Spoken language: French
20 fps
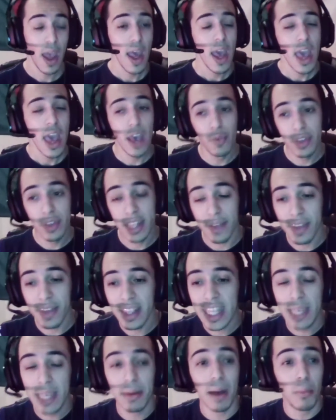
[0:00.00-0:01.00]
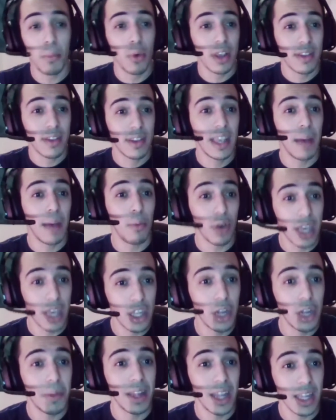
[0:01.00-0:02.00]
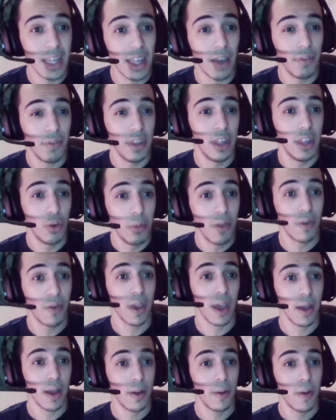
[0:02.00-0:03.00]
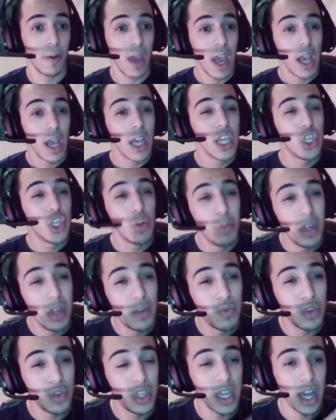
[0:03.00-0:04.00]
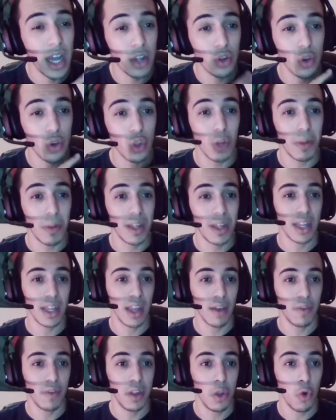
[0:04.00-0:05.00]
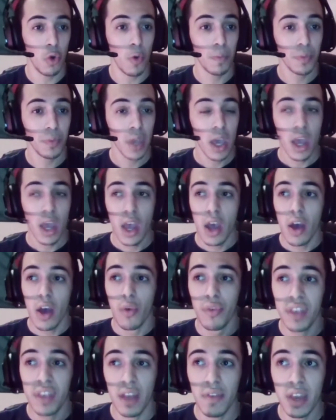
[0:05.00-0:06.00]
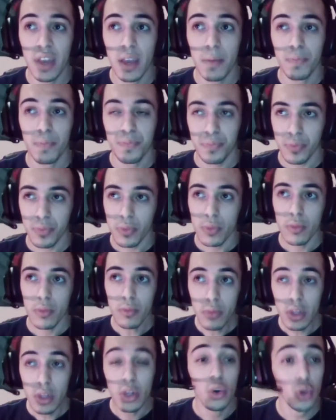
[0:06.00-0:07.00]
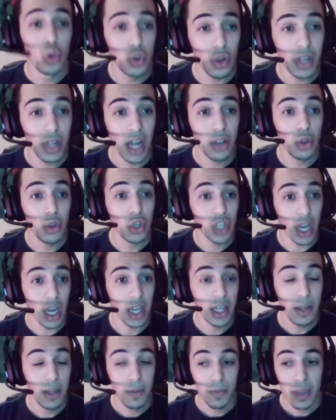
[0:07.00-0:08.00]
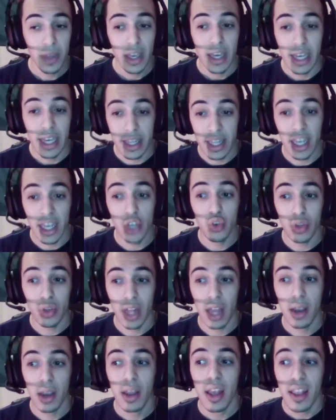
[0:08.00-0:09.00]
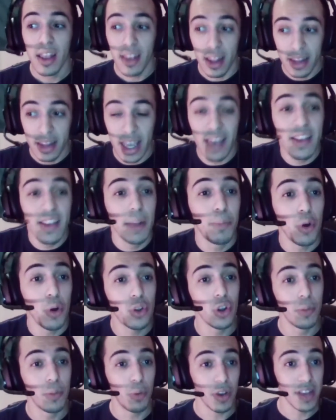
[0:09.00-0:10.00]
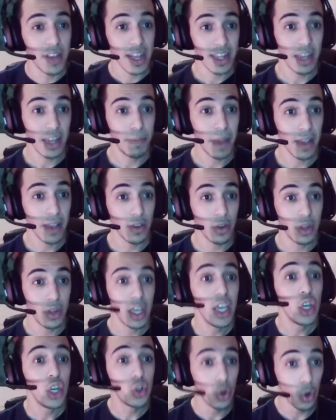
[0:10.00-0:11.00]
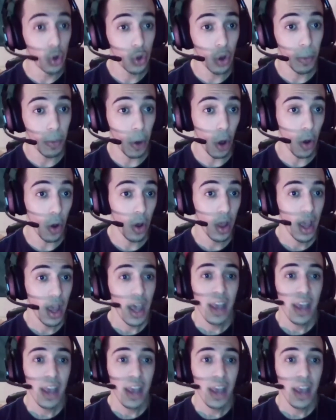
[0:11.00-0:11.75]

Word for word: Et vous savez ce qui, ce qui a manqué dans ma dernière vidéo, mes frères J'ai oublié de vous dire un truc dans ma dernière vidéo. Vous savez, le journal de Charlie était un journal très important pour certaines personnes. Et je le comprends.